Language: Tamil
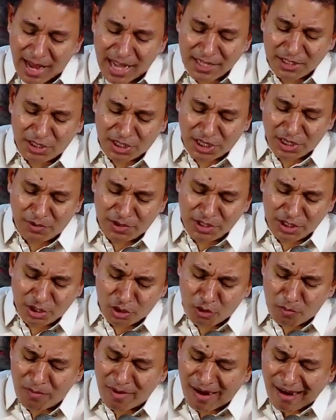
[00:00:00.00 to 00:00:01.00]
ராத்திரி வந்து
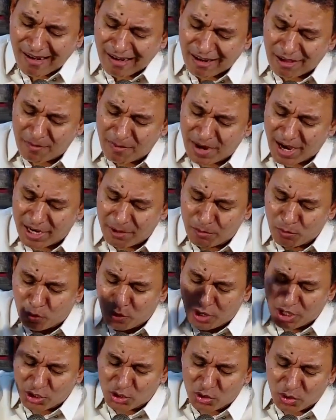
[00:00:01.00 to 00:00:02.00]
ரொம்ப ஆழமாய்
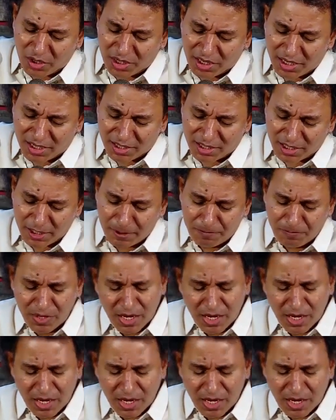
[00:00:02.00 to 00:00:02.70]
மூடத் தொடங்கியது